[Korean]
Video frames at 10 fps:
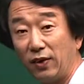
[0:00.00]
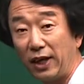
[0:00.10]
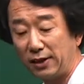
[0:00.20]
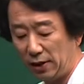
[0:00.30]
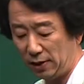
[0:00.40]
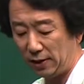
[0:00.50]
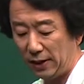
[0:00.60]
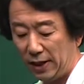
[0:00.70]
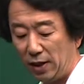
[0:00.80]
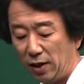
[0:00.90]
그래서
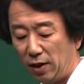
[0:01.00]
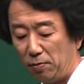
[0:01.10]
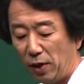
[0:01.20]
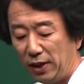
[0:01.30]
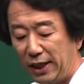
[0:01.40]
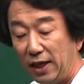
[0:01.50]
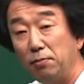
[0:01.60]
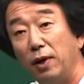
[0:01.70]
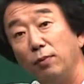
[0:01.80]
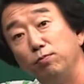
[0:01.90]
어
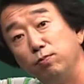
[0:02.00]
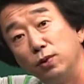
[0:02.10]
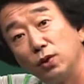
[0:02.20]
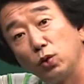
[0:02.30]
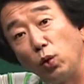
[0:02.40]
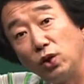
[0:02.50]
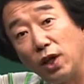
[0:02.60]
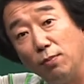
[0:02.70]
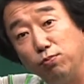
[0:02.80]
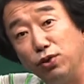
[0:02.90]
머리에는 뭐
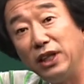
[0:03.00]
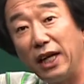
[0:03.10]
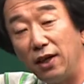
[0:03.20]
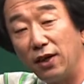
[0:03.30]
소처럼 뿔이 달려